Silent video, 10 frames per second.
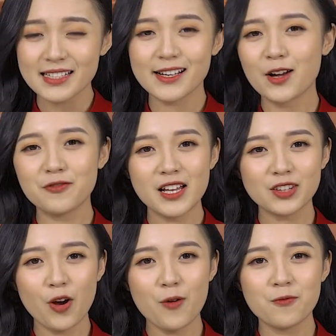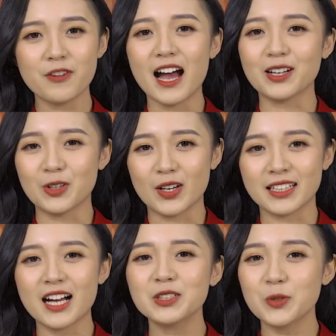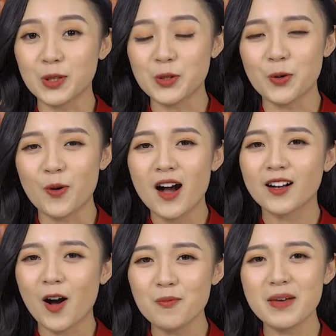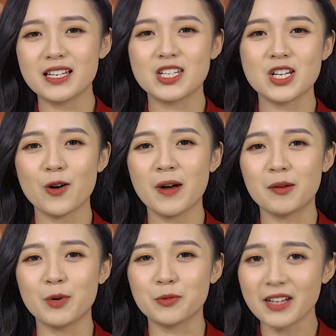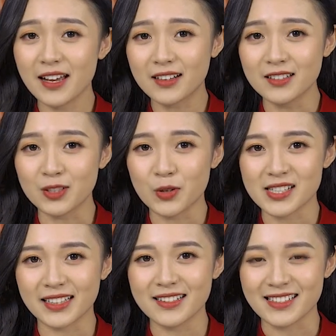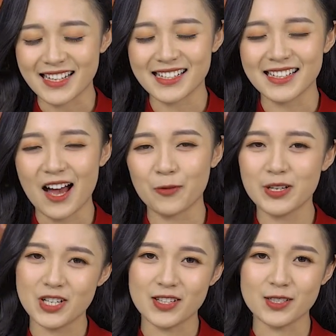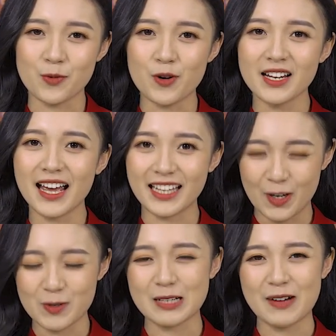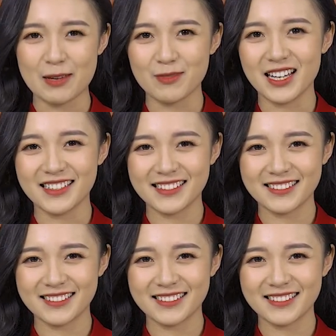Sài Gòn Phantom và hàng loạt các tuyển thủ có mặt trong hạng mục đề cử của giải thưởng danh giá WeChoice Award hai không hai không.